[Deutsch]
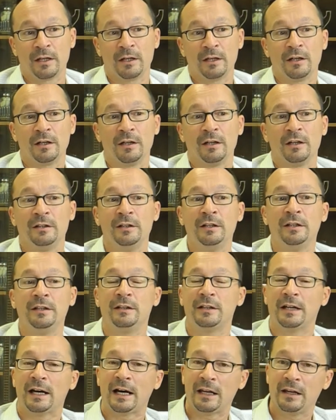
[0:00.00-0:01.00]
Äh,
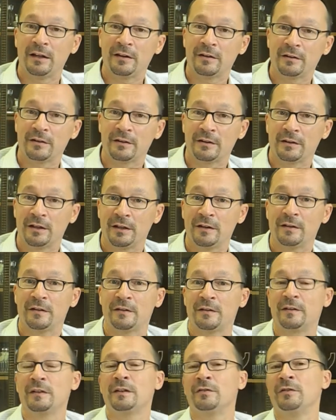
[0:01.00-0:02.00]
nicht alles
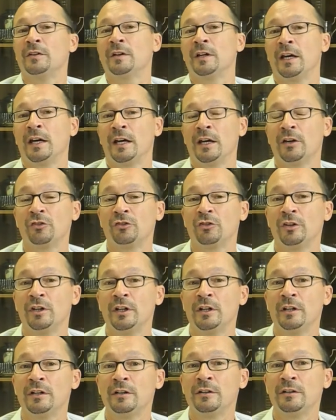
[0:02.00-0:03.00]
lässt sich
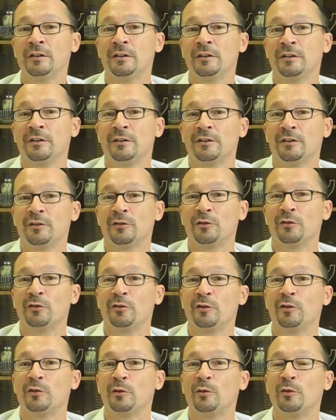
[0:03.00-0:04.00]
wiederherstellen, das
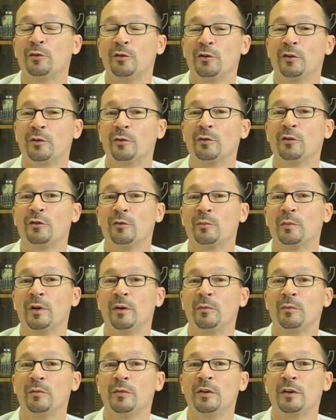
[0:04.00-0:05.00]
ist die große Krux
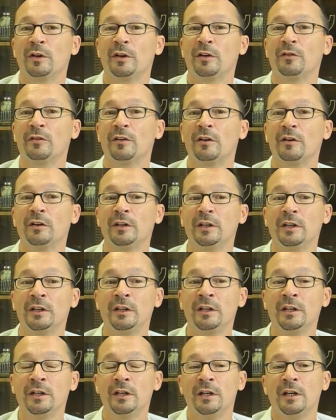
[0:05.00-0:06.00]
beim
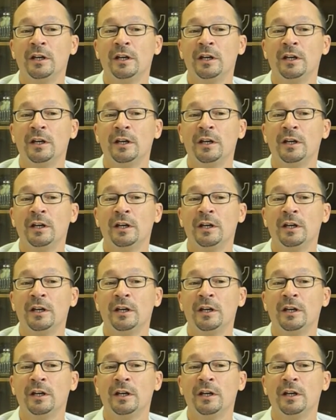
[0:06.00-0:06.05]
Restaurieren.